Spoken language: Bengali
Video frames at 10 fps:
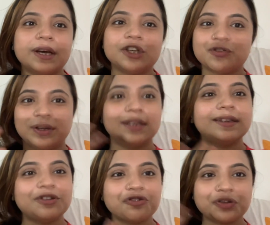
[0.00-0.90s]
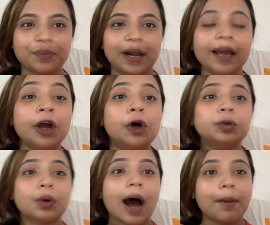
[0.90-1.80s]
আর শ্বেতা তিনজনে মিলাই
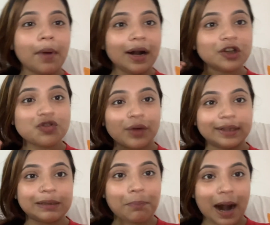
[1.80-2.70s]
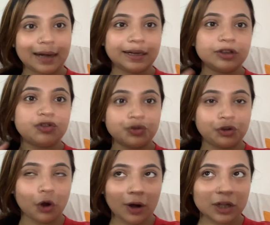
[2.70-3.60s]
তো আমার আর শ্বেতার পার্টটা শ্যুট
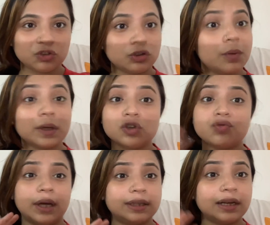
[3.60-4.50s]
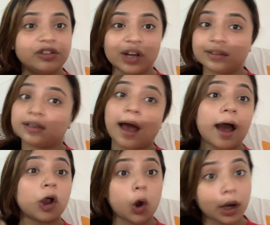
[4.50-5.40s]
করার জন্য আমাকে শ্বেতার সাথে
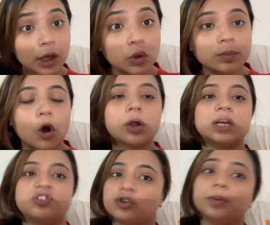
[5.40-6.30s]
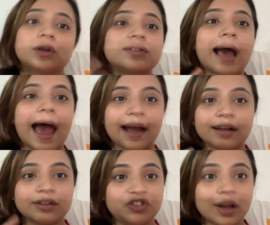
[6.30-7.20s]
দেখা করাটা খুব দরকার ছিল বিকজ
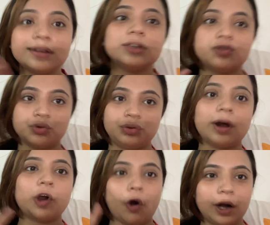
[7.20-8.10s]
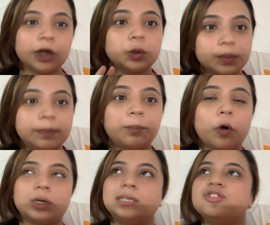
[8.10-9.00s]
একসাথে শ্যুটটা করাটা খুব
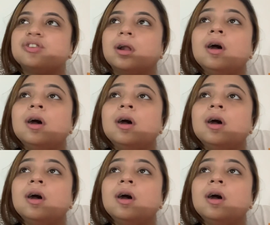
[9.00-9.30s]
ইম্পর্টেন্ট ছিল